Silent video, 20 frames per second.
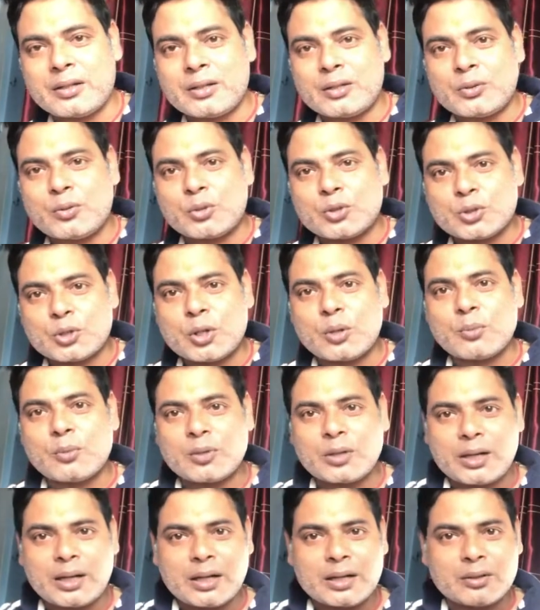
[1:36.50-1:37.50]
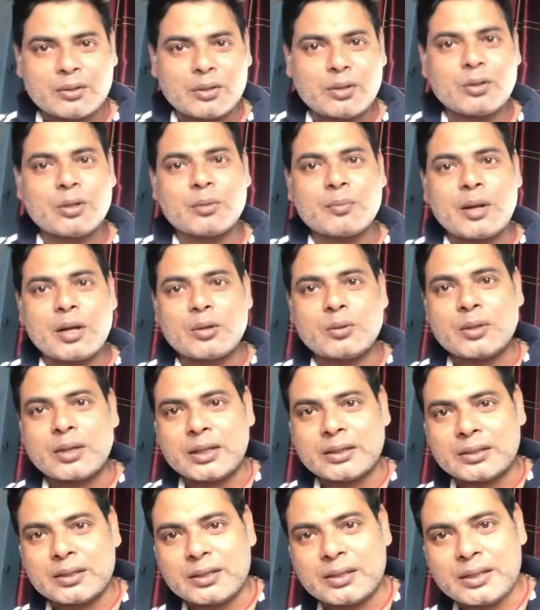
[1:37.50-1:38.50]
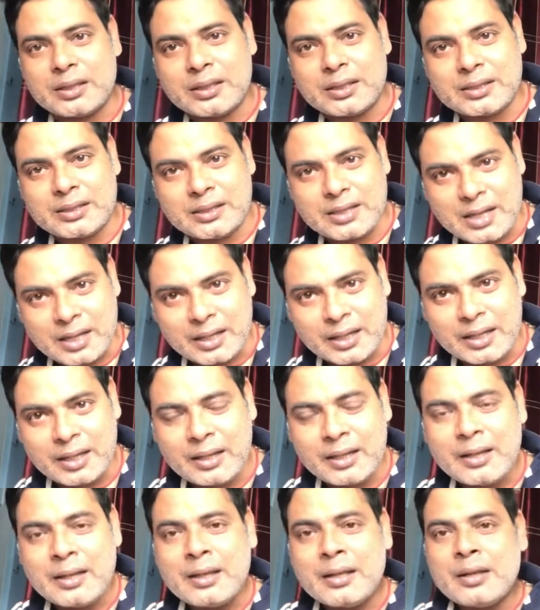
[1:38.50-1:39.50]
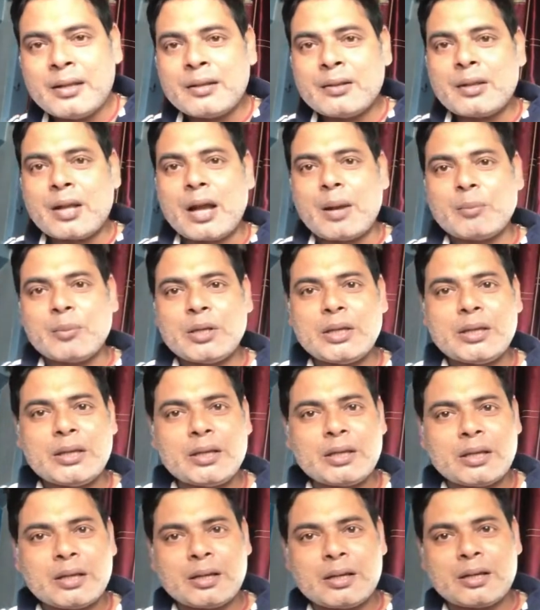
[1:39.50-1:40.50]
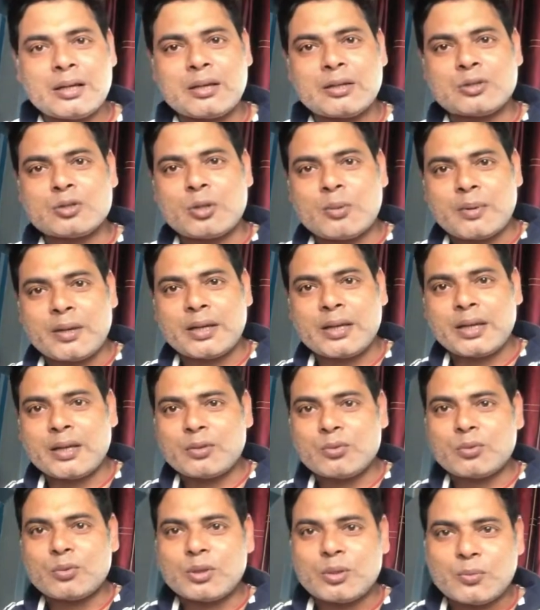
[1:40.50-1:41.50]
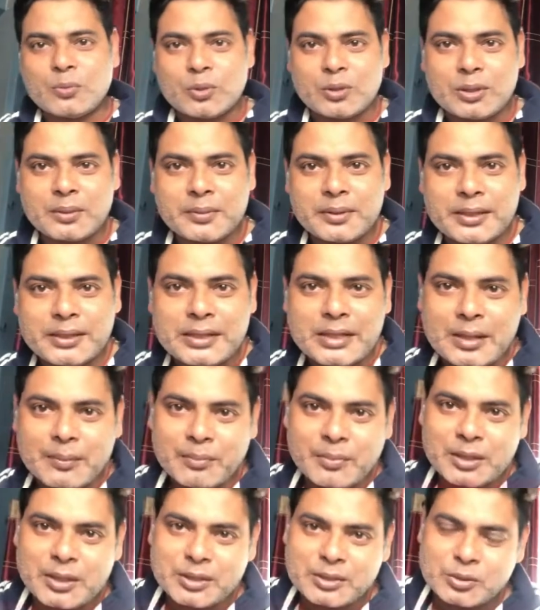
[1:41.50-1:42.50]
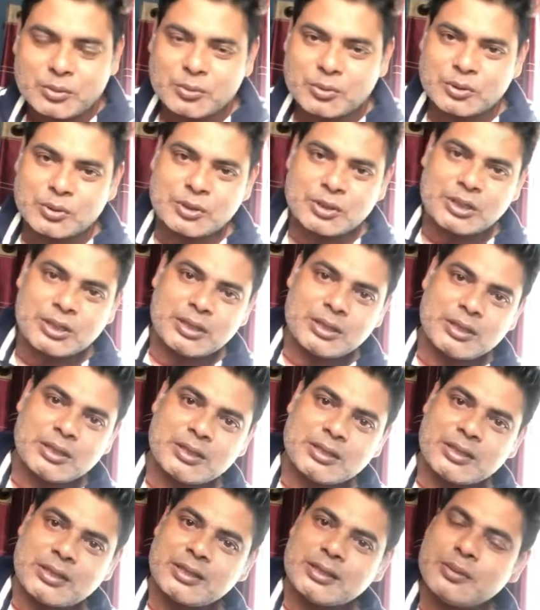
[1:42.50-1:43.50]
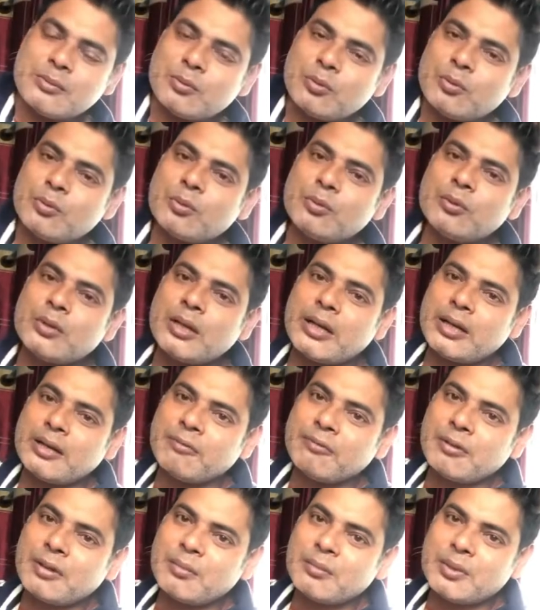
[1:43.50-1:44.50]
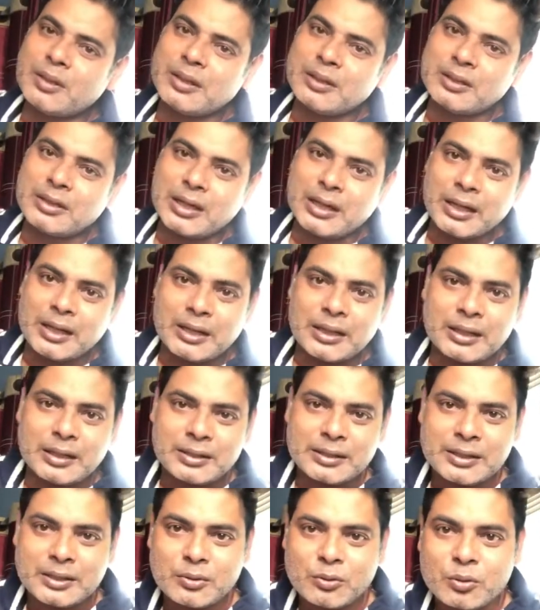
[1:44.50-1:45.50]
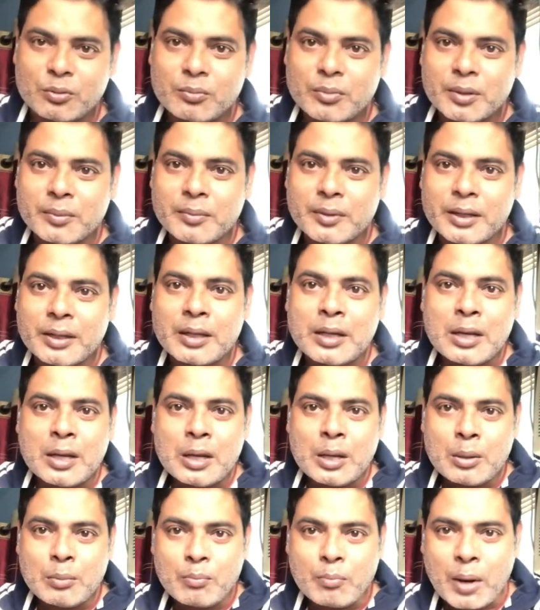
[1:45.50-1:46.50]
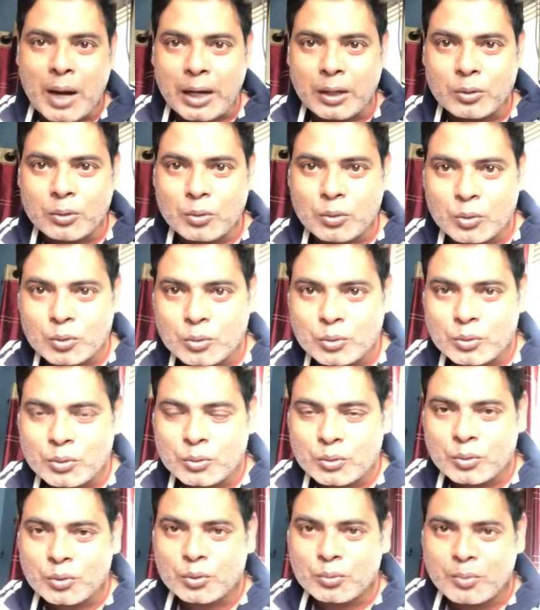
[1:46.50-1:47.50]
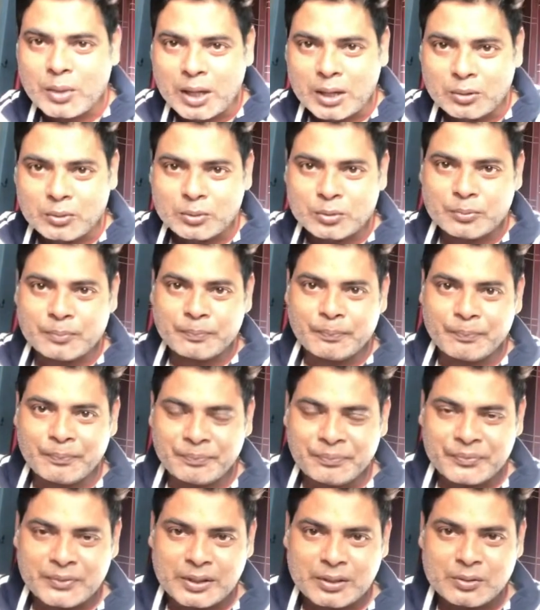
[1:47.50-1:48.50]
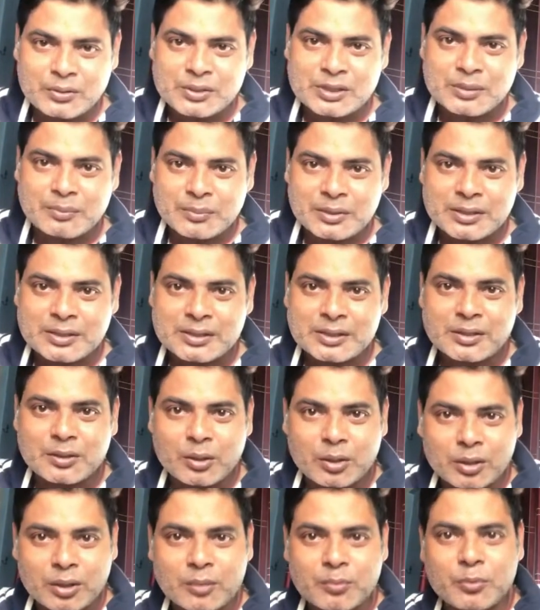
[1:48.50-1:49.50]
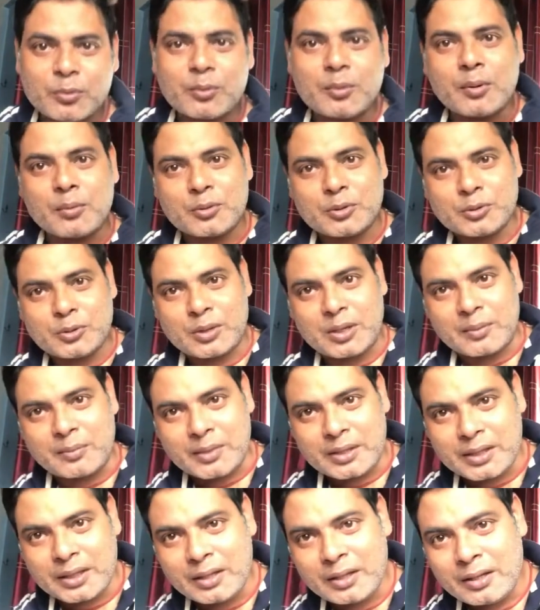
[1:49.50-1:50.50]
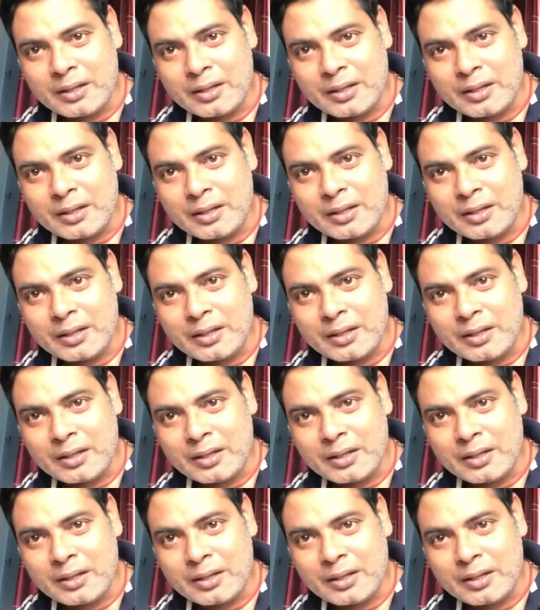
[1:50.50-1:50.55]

খোঁজখবর লাগাতে হয় অনেক ভালো ডাক্তারদের কাছে থাকে তো আমি সবাইকে এটুকুনি বলতে পারি যে আপনারা সমস্ত যে যে চাষি বন্ধু ডেয়ারি ফার্মার যারাই যেরকমভাবে ভালো গরুর কোনো ভালো ইউনো সিমেন্টসের দরকার পড়বে অবশ্যই আমাকে